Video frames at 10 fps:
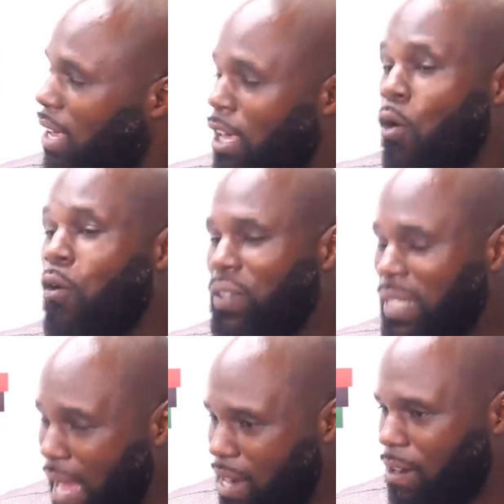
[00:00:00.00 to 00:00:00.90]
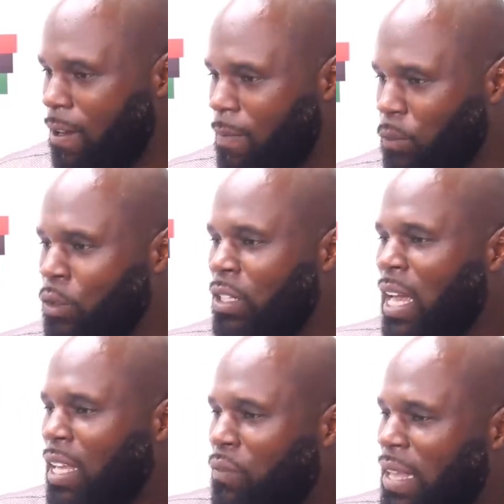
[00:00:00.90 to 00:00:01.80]
Et au final, on en
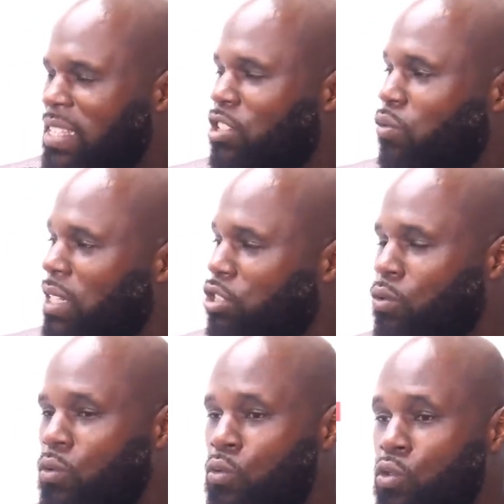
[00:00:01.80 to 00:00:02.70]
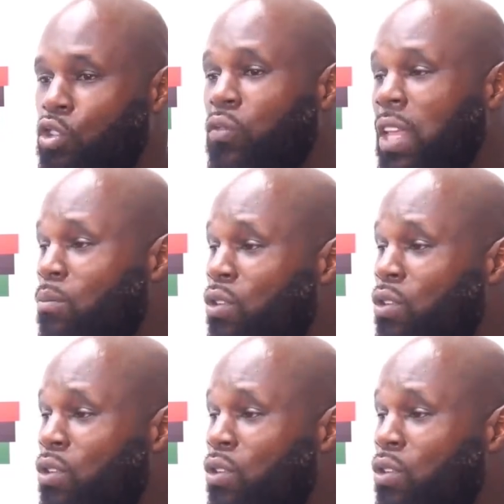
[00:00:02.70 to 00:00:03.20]
arrivait à une situation où Jovenel